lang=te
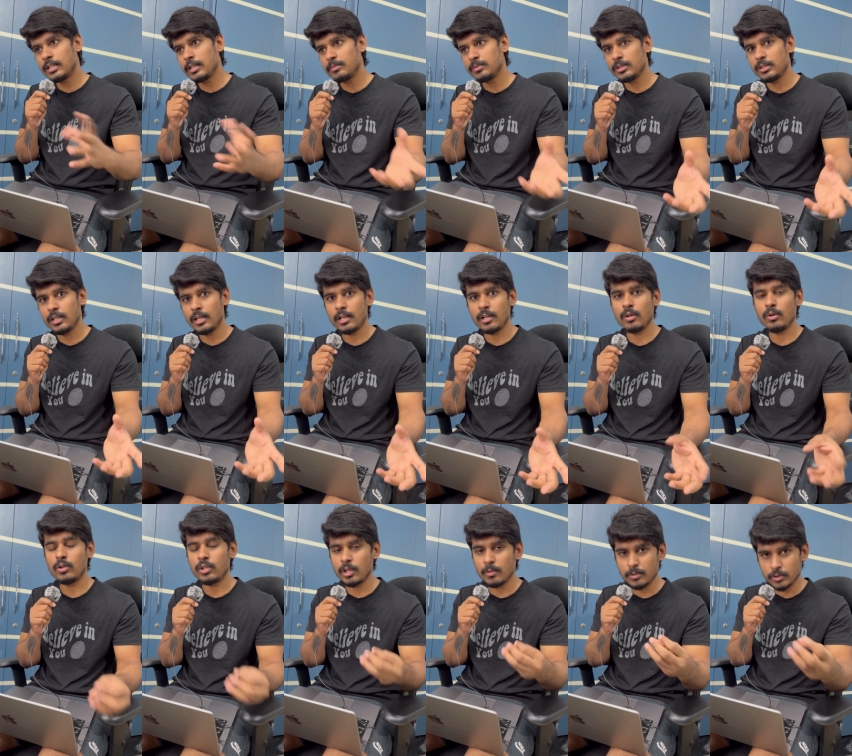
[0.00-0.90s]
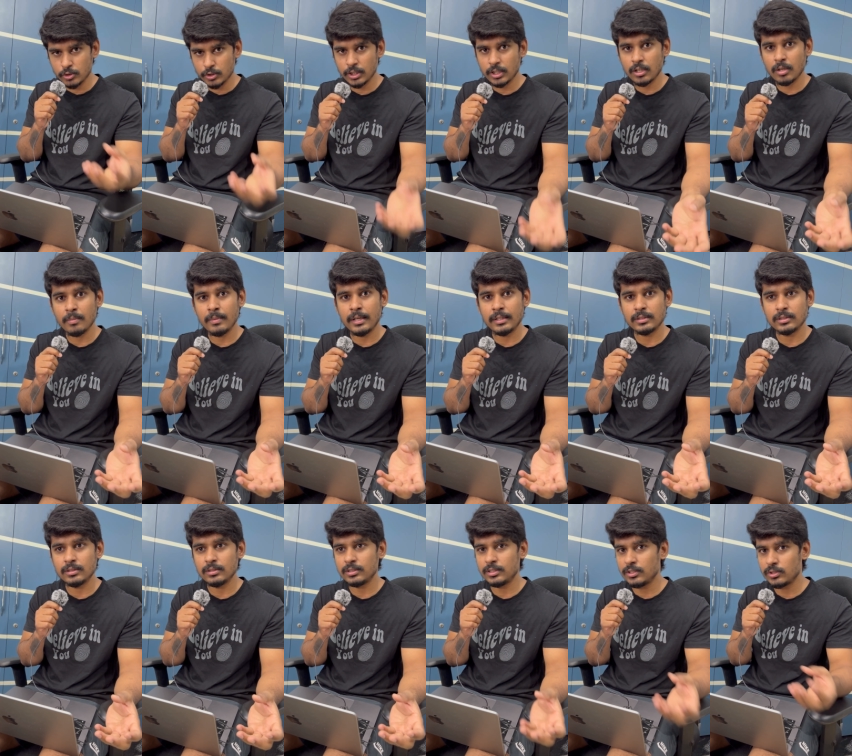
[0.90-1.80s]
టైమ్ సినియారిలో ట్రబుల్ షూటింగ్ కమాండ్స్
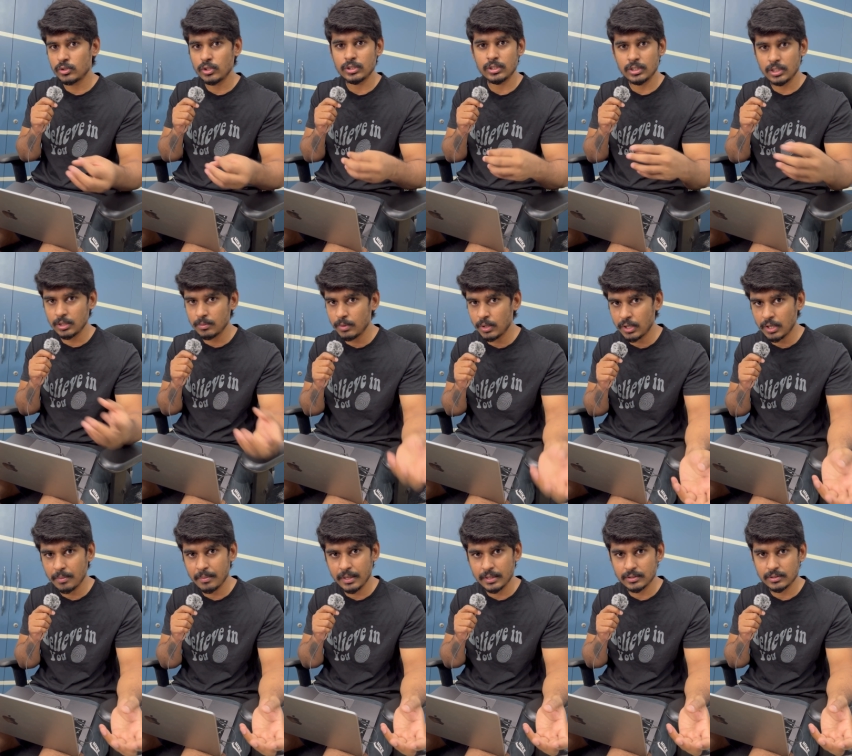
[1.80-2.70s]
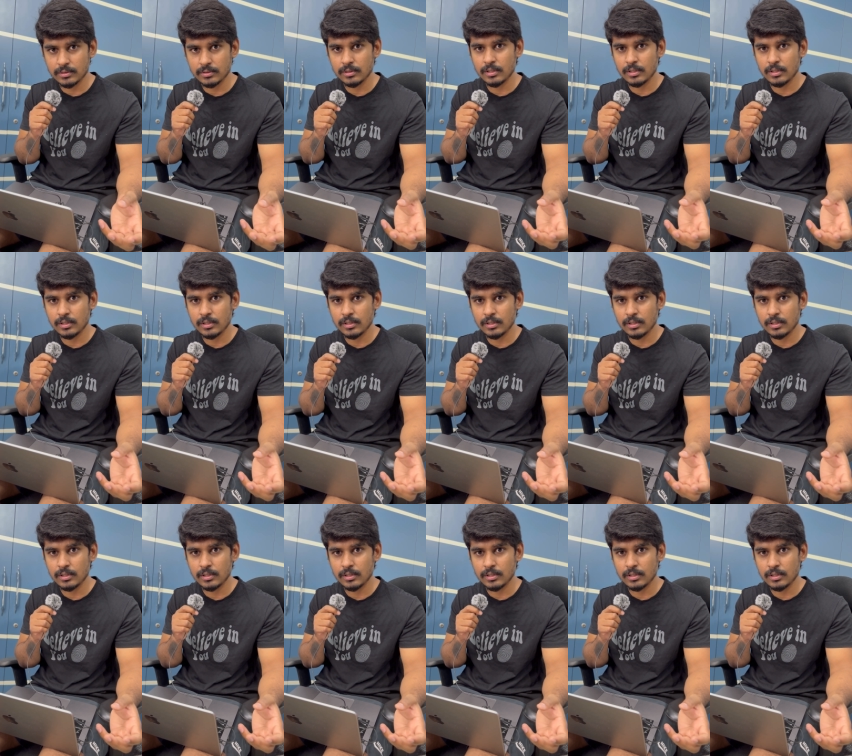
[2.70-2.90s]
సిస్కో అయితే డీబక్ కమాండ్స్